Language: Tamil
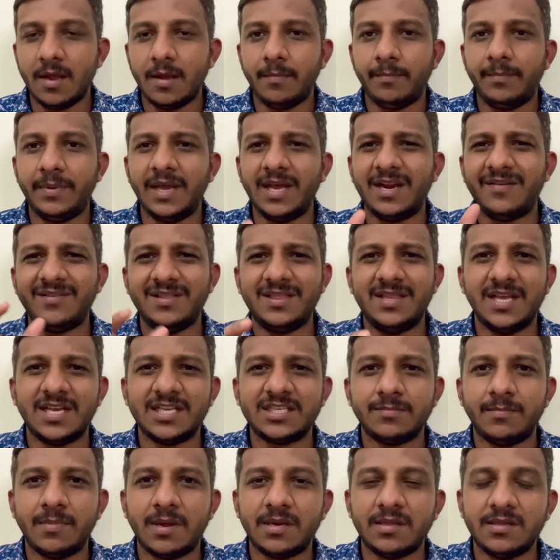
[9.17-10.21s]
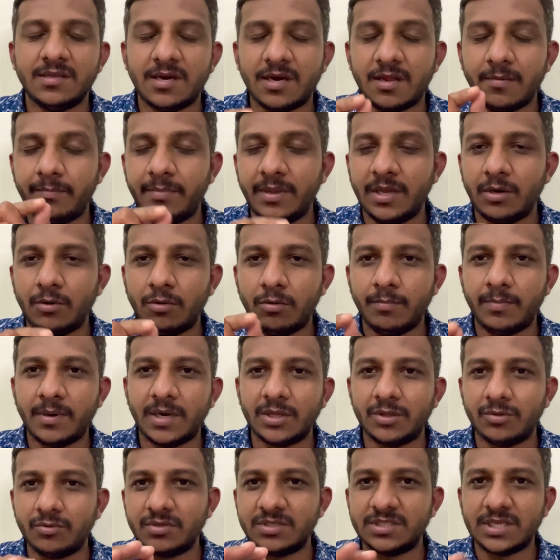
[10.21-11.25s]
பேர் வித்தியாசமாக இருந்தது ஆனால் பேருக்கும்
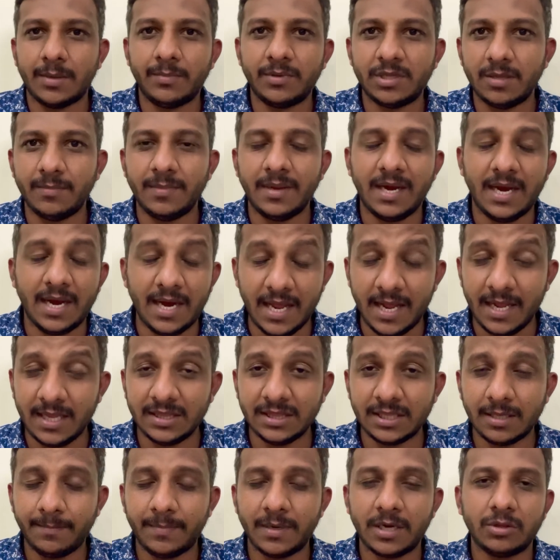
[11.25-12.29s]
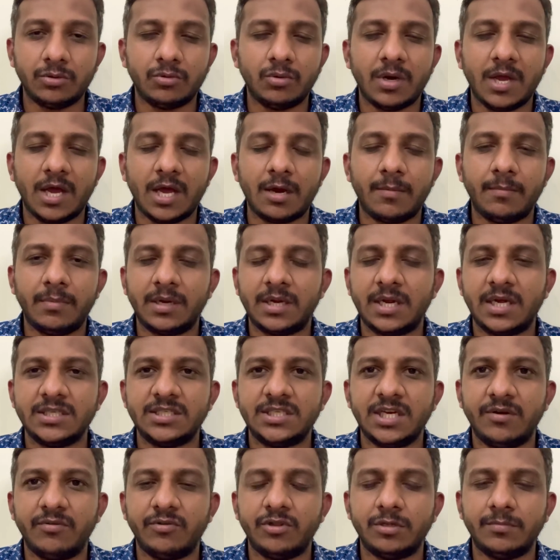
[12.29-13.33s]
படத்துக்கும் சம்மந்தமே இல்லை இந்த படத்தோட ஆரம்ப
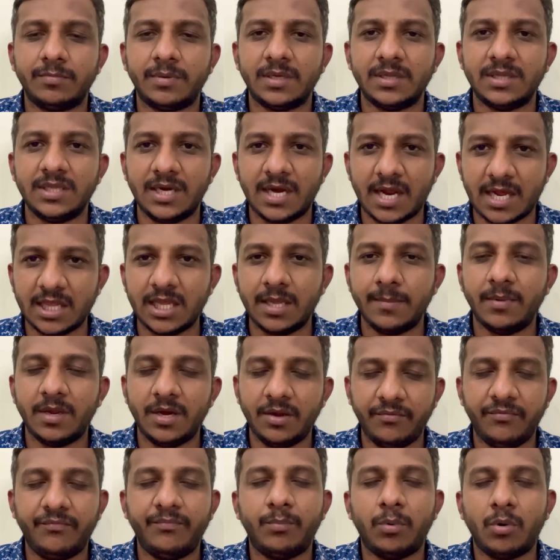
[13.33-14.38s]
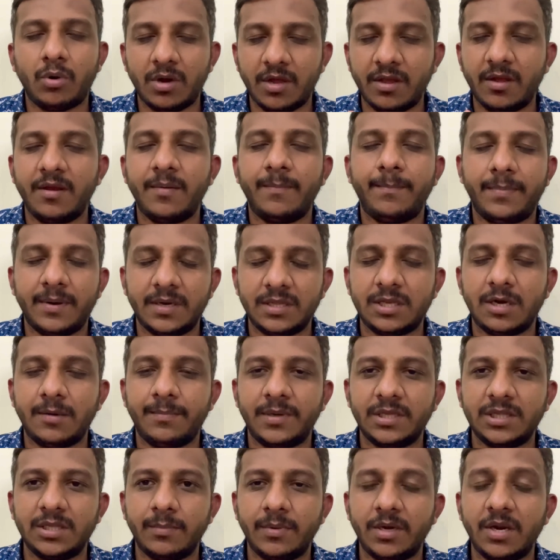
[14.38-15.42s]
காட்சியில் வந்து பார்த்தீங்கன்னா அதே மாதிரி போன படத்தில்
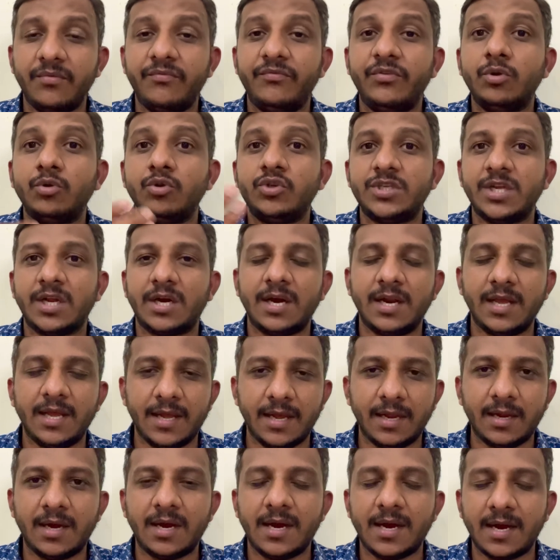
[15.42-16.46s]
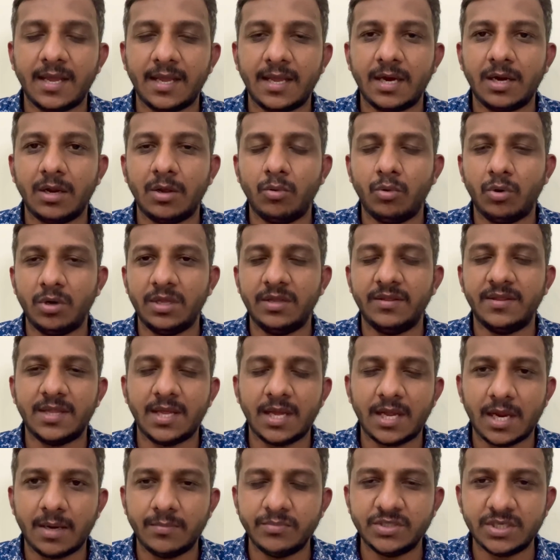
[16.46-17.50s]
பார்த்த மாதிரி ஃப்யூச்சரில் நடக்கிற ஒரு
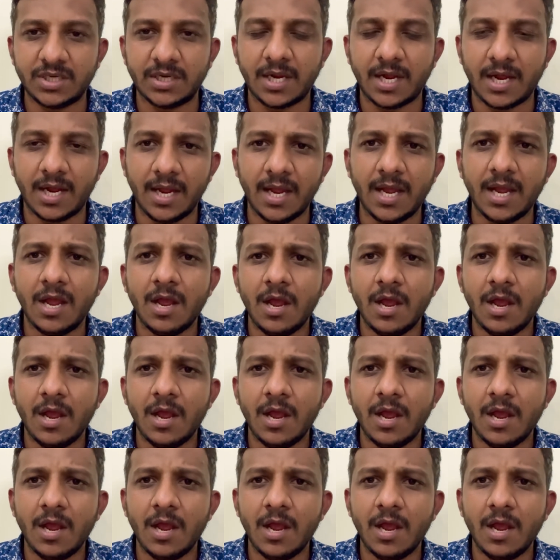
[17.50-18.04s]
இதாக காமிச்சிருக்காங்க